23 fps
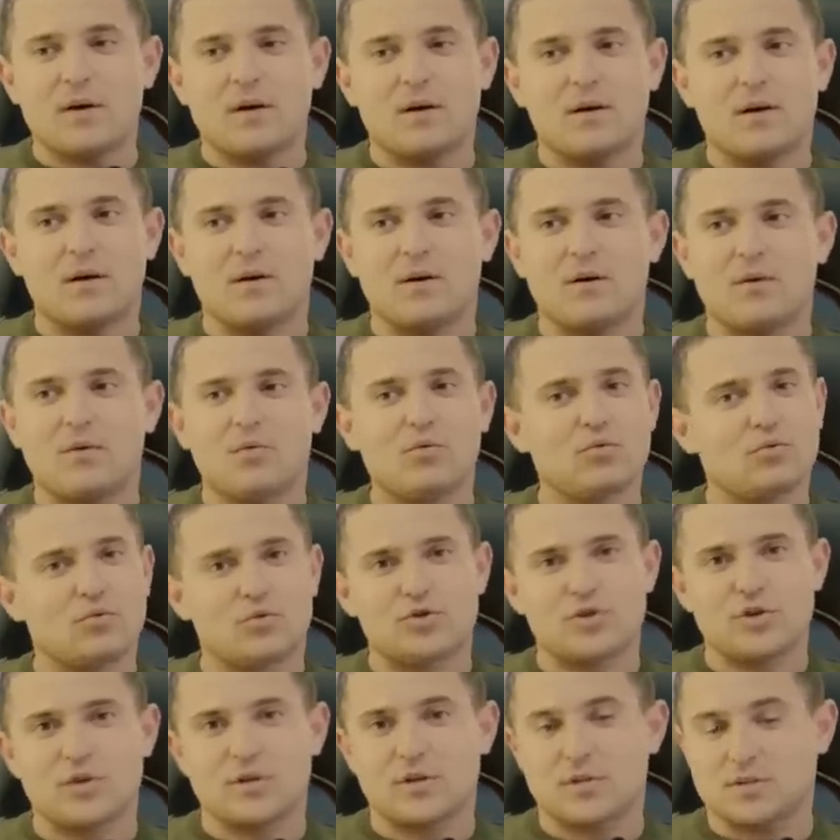э, он
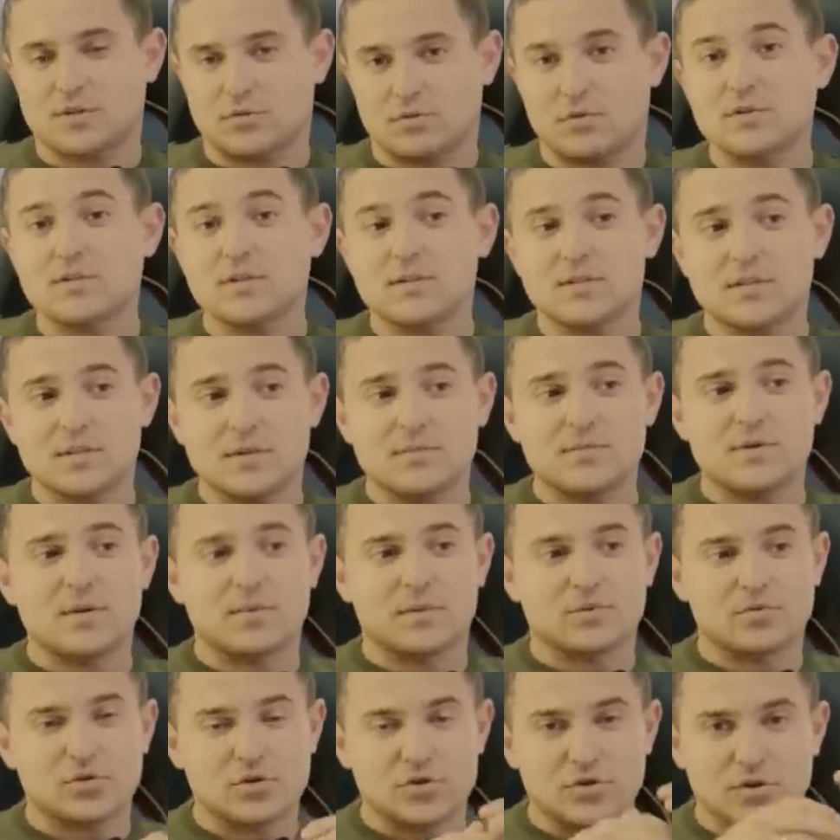очень расстроился на самом деле,
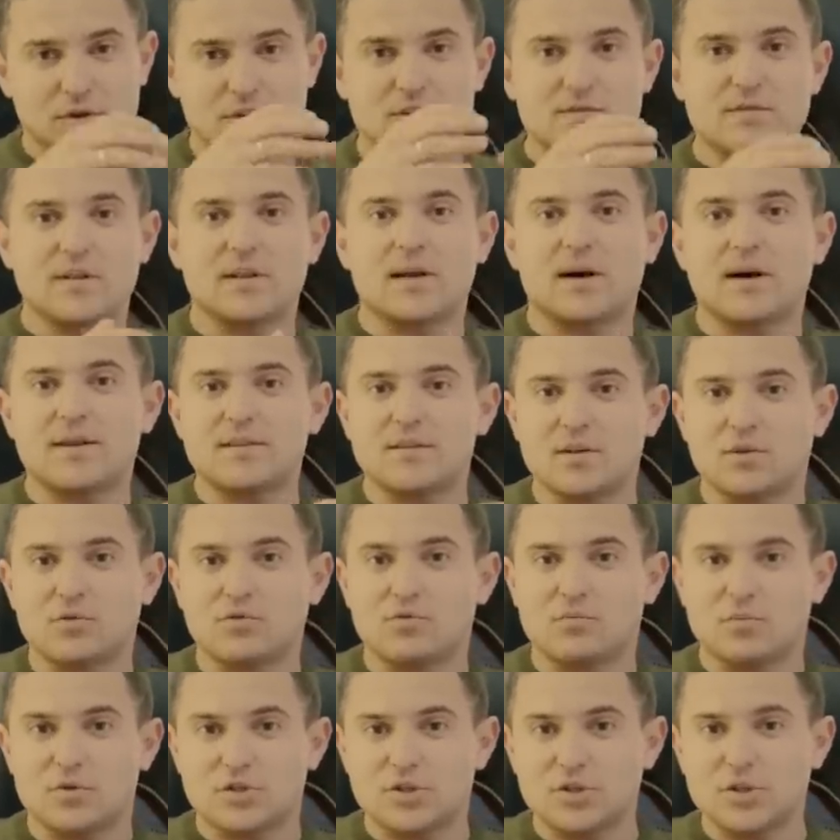потому что человек действительно хотел
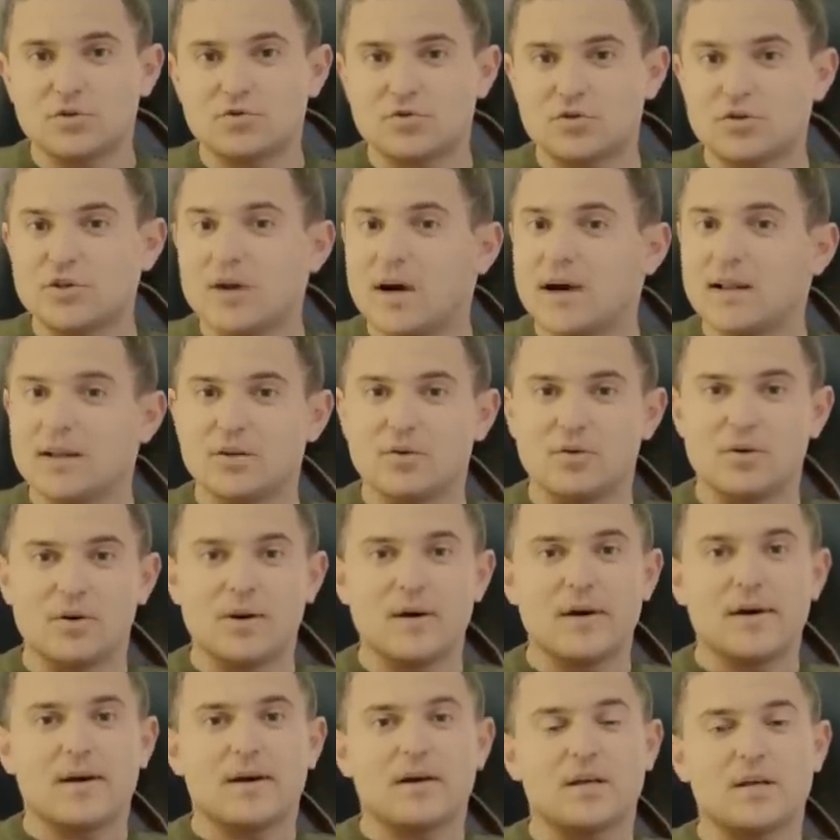эту машину, ждал ее
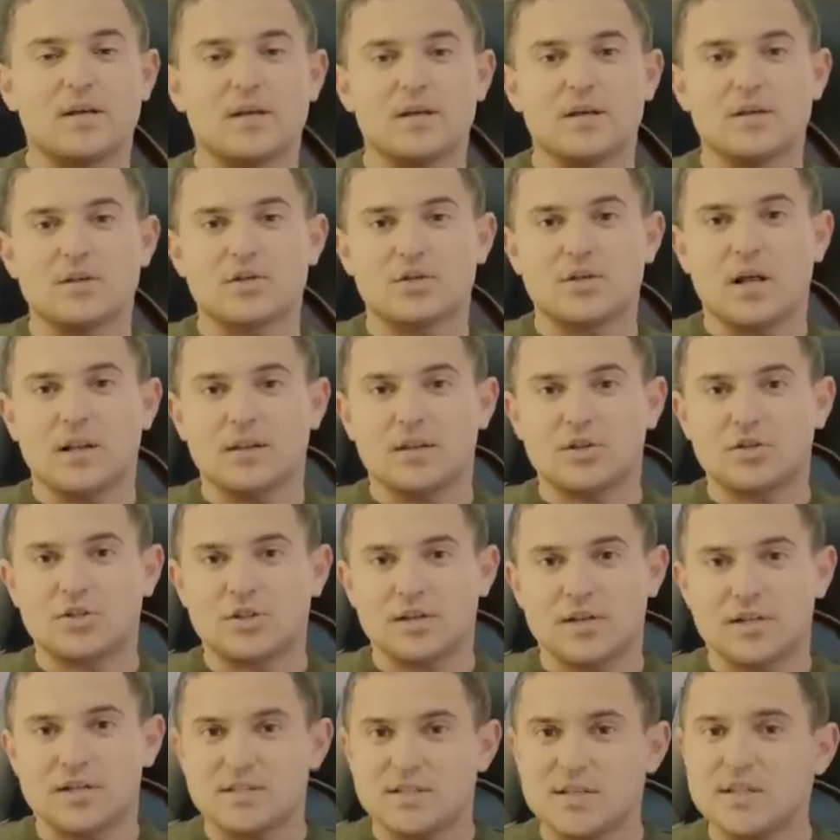и ждал
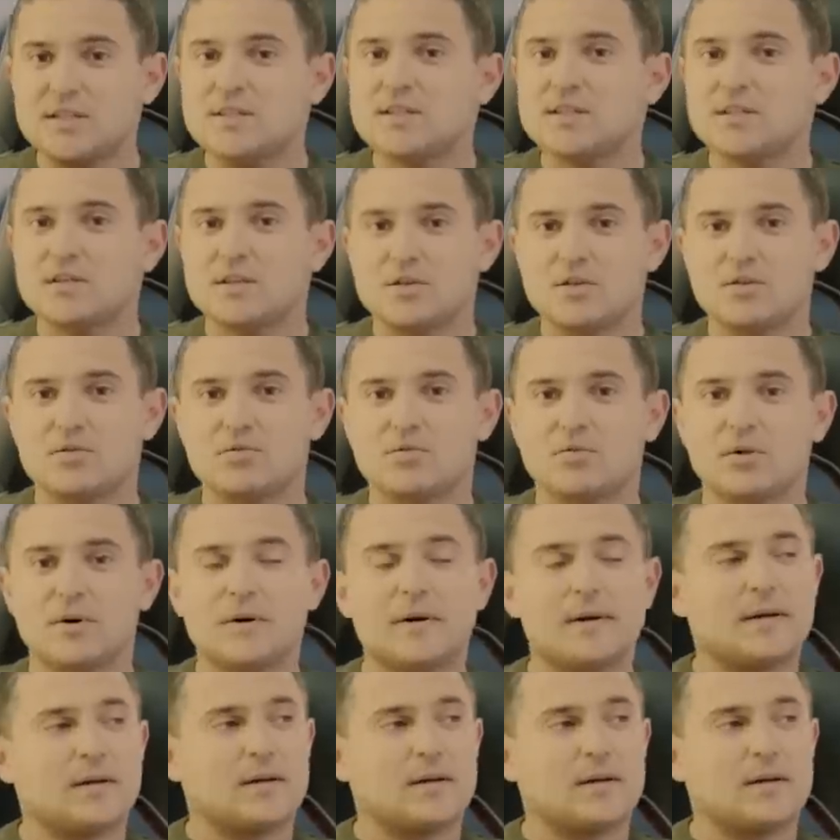нашей рецензии на нее.